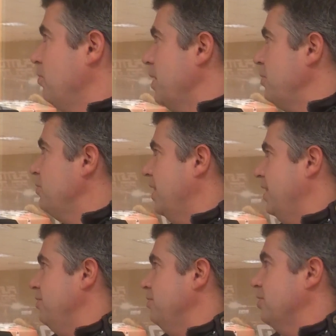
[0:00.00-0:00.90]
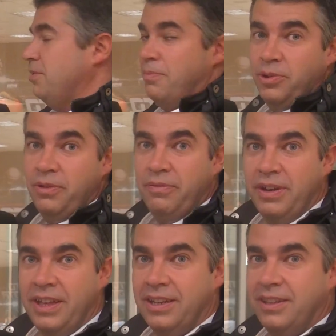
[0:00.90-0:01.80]
con Manu Carreño, se me puede
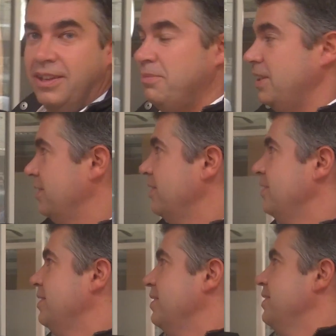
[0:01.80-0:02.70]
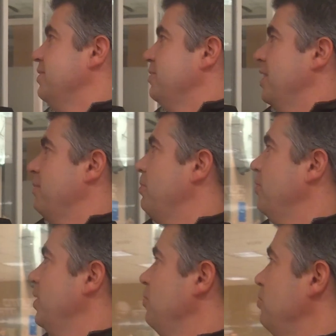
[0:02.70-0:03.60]
enfadar también. O sea, voy a
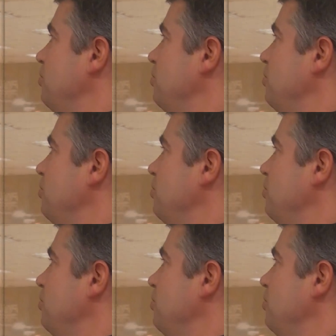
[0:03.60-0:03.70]
poner un